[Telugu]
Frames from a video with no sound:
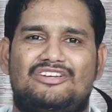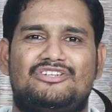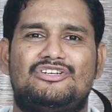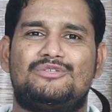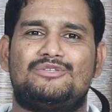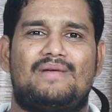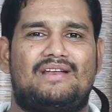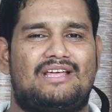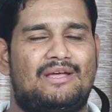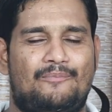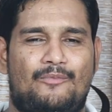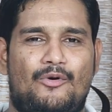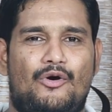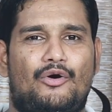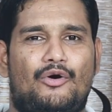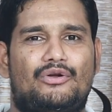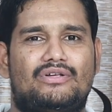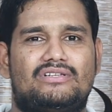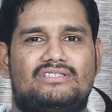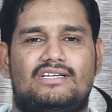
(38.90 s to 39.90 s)
న్యూస్ మనకి
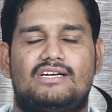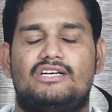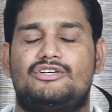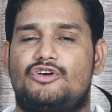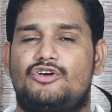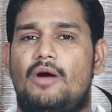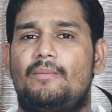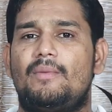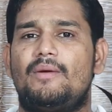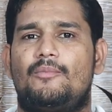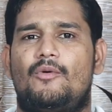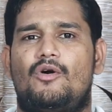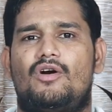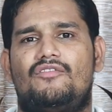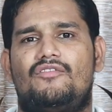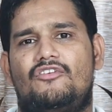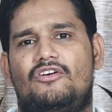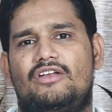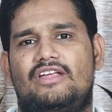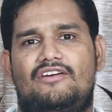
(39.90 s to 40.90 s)
పోకో నుంచి షామీ పోకో
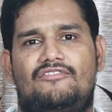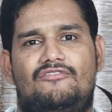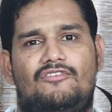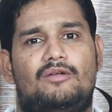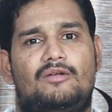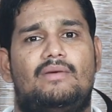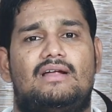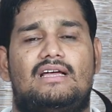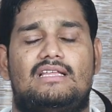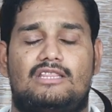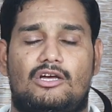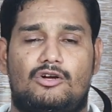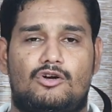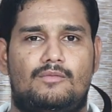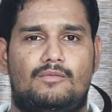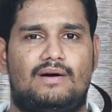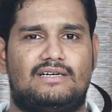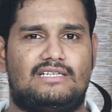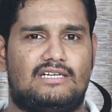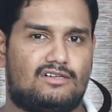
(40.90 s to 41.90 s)
ఫోన్ ఎఫ్ మనకి
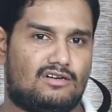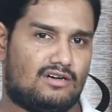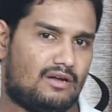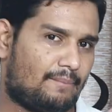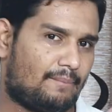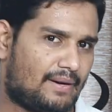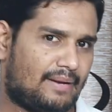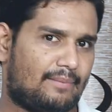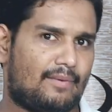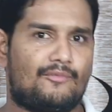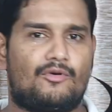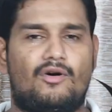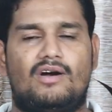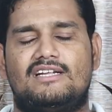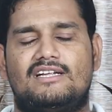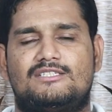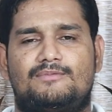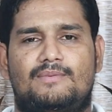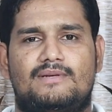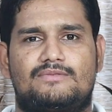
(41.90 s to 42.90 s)
తక్కువ బడ్జెట్లోనే ప్రీమియం
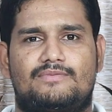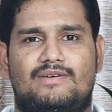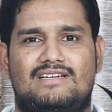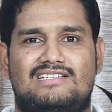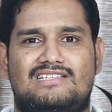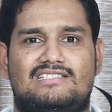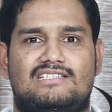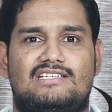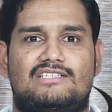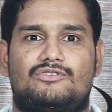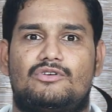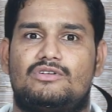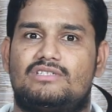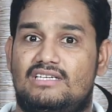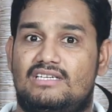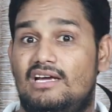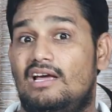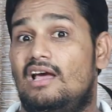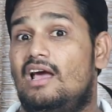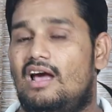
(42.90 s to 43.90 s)
క్వాలిటీ స్పెసిఫికేషన్ తీసుకొచ్చి